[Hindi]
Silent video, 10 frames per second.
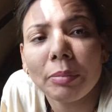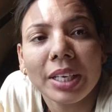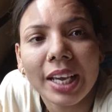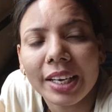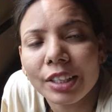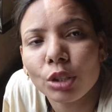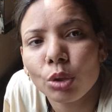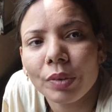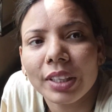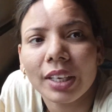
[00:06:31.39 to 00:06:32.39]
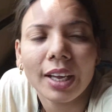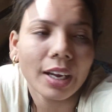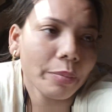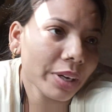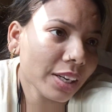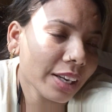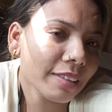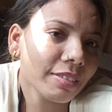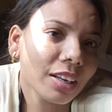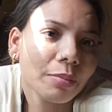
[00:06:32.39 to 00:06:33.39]
अभी कह रहे थे दो बजे तक आएगा पानी
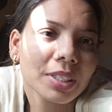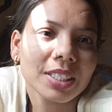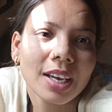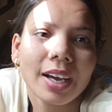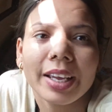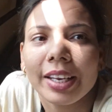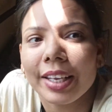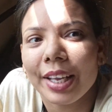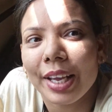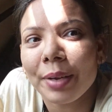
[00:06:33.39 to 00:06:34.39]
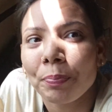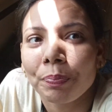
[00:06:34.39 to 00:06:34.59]
लेकिन तीन बज के आया नहीं है